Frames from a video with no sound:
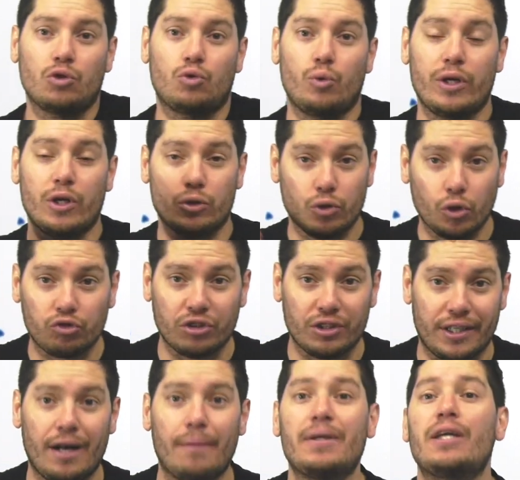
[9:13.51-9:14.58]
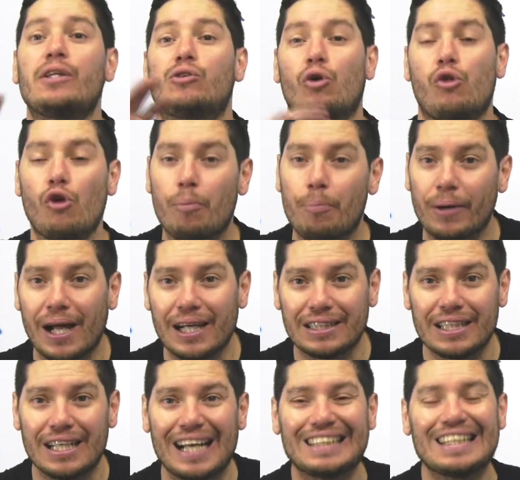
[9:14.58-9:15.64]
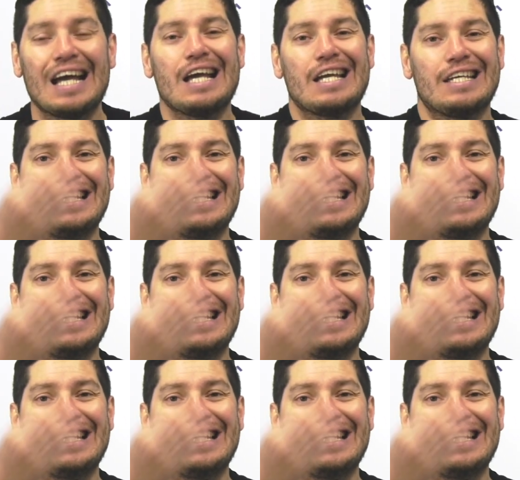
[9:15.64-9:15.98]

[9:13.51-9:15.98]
tuvieron dos entrenamientos, dos prácticas